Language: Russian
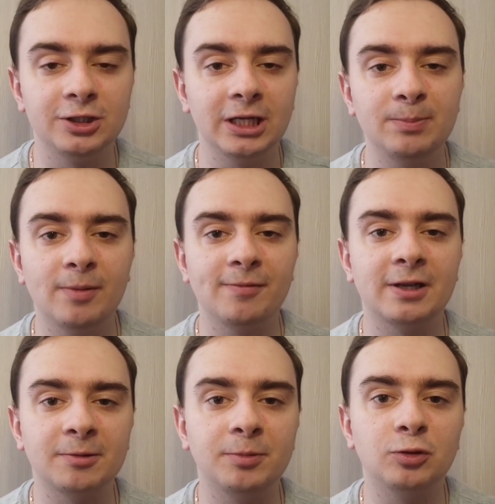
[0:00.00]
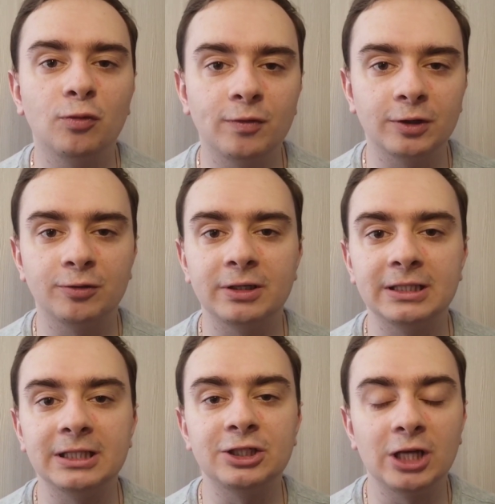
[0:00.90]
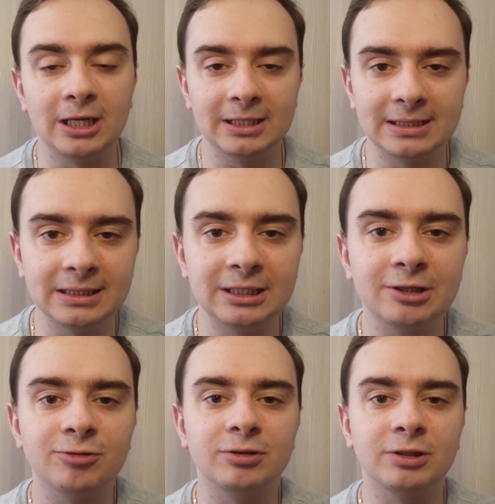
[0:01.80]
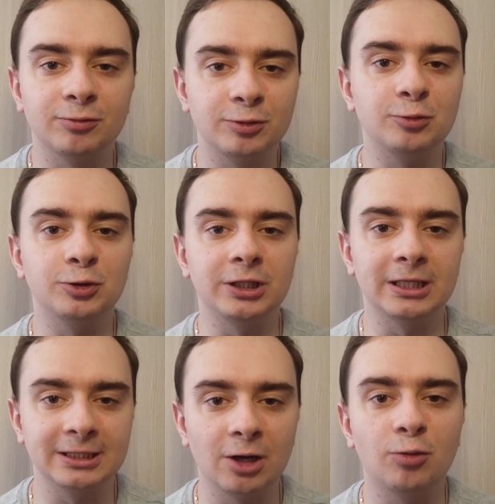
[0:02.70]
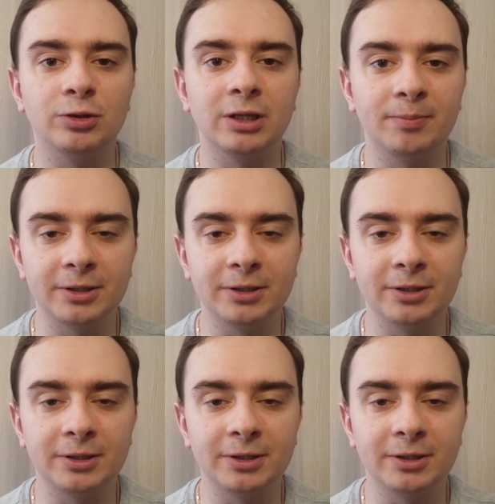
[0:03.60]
Читать поверх битов, которые изначально ассоциируются у слушателя с какой-то